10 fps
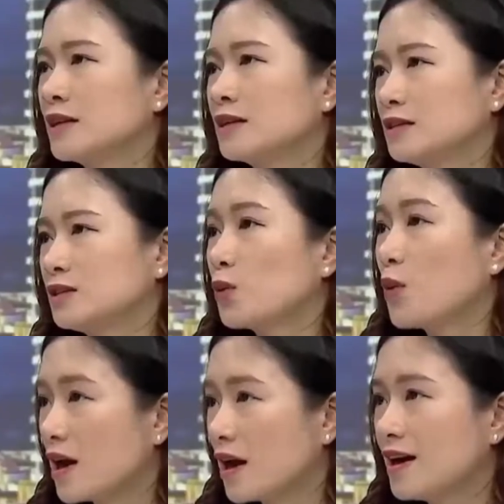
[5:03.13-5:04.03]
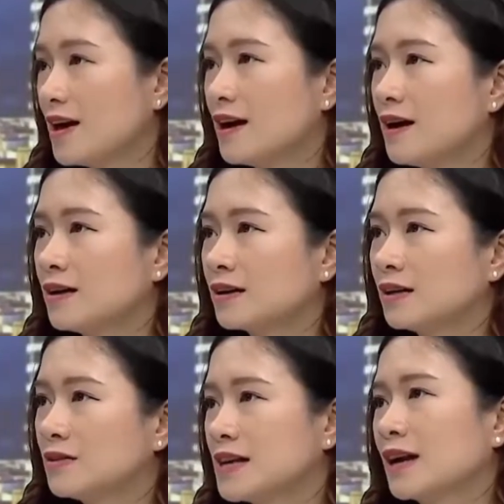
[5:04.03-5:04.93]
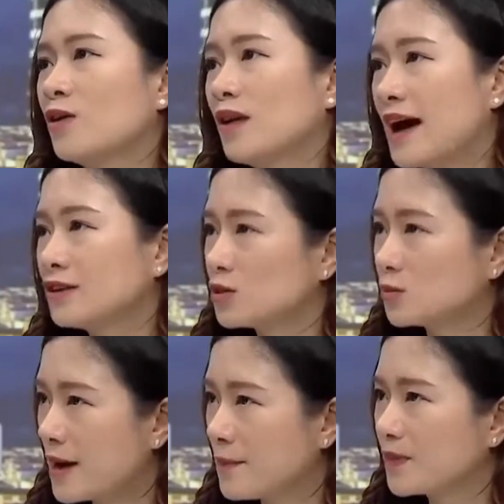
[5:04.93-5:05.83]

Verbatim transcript: kinh doanh cho thuê à, cái thời gian còn lại ở trong